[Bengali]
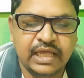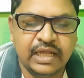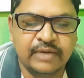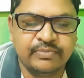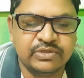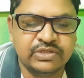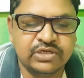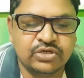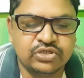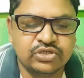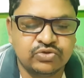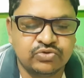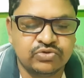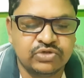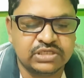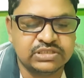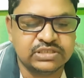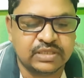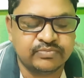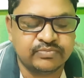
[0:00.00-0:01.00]
এরপর দেখো
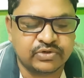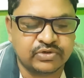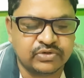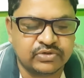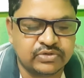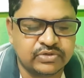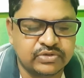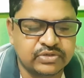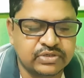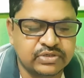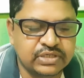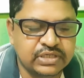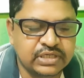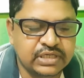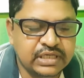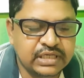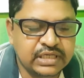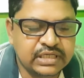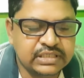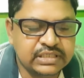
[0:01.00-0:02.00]
সুন্দরস্থান স্থানান্তরণ
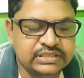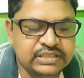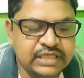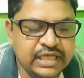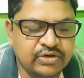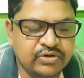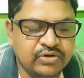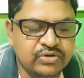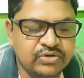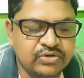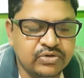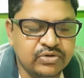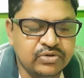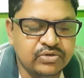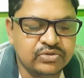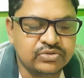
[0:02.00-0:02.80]
যে কোনো